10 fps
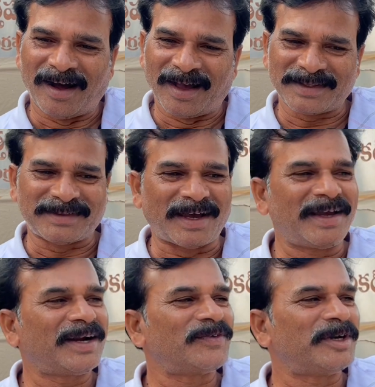ఆ స్థాయి
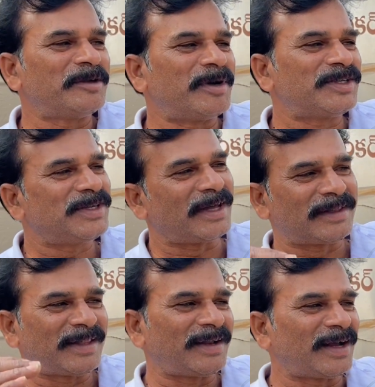అటువంటి మనిషి
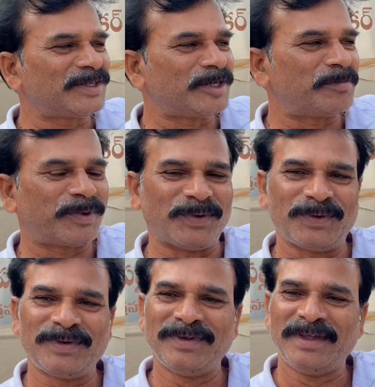అంతది రాసినప్పుడు
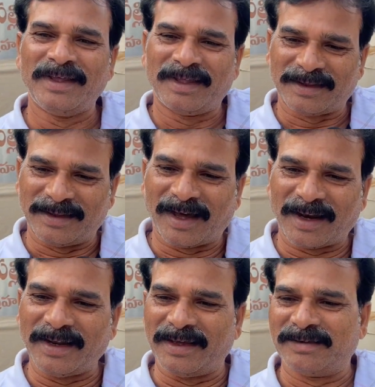
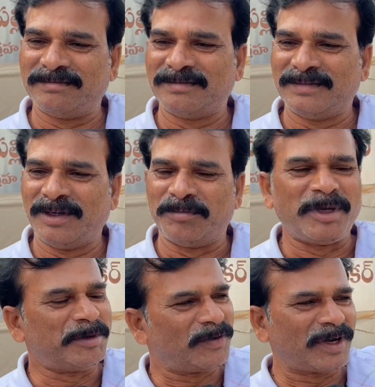దాన్ని
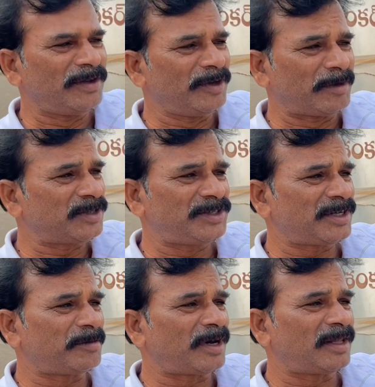మేము ఎవరిని
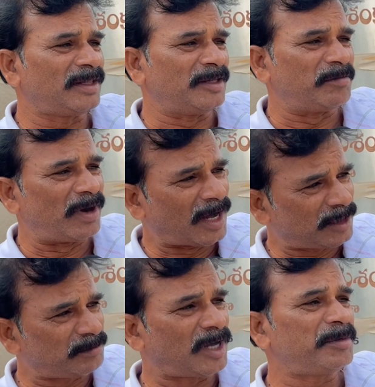విమర్శించడం కాదు ఇది మా
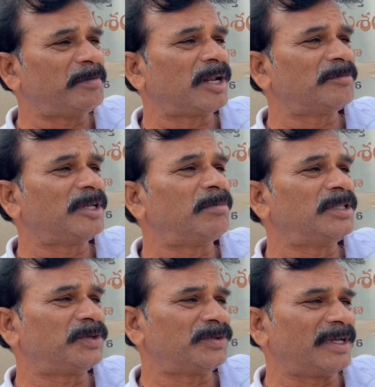ఆత్మాభిమానం
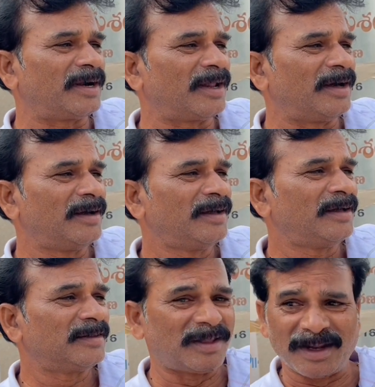దెబ్బతింటుంది ఇక్కడ
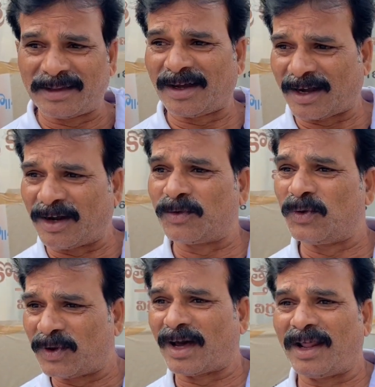దళిత
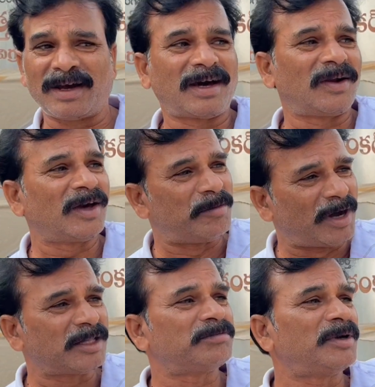కవులు కళాకారులుగా మా
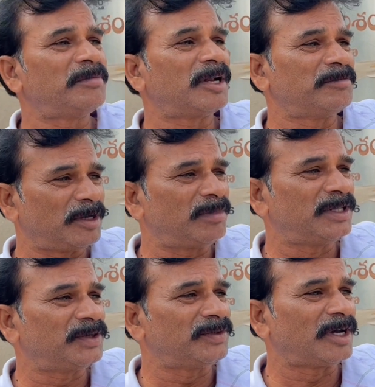ఆత్మాభిమానం
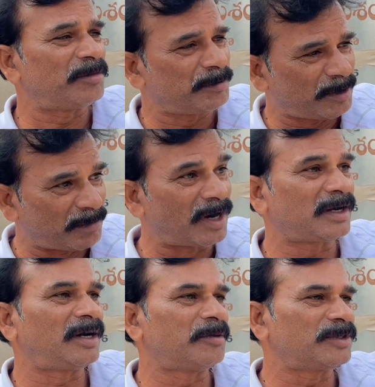దెబ్బతింటుంది కాబట్టి మేము
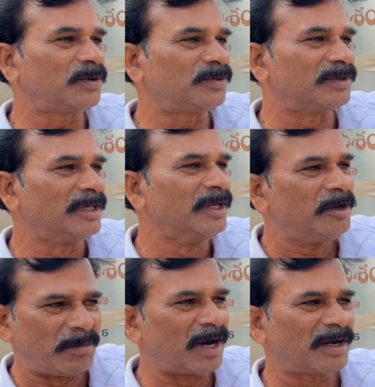మాట్లాడడం జరుగుతుంది
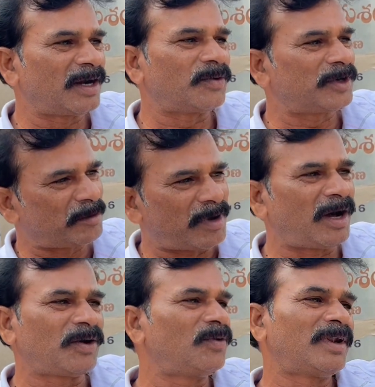మాట్లాడకుంటే మా
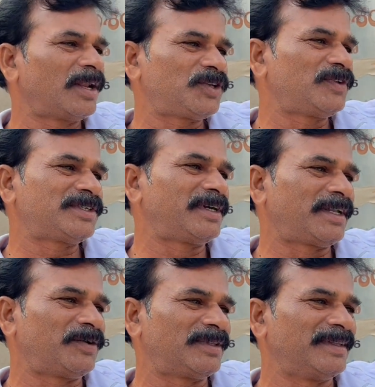హక్కులను
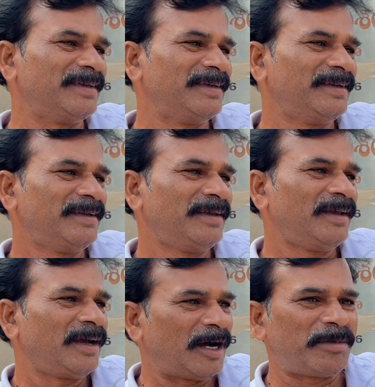అణచివేసినట్టే అవుతుంది
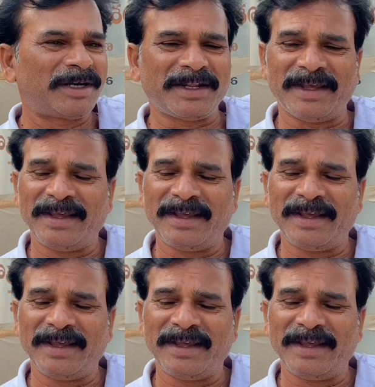కాబట్టి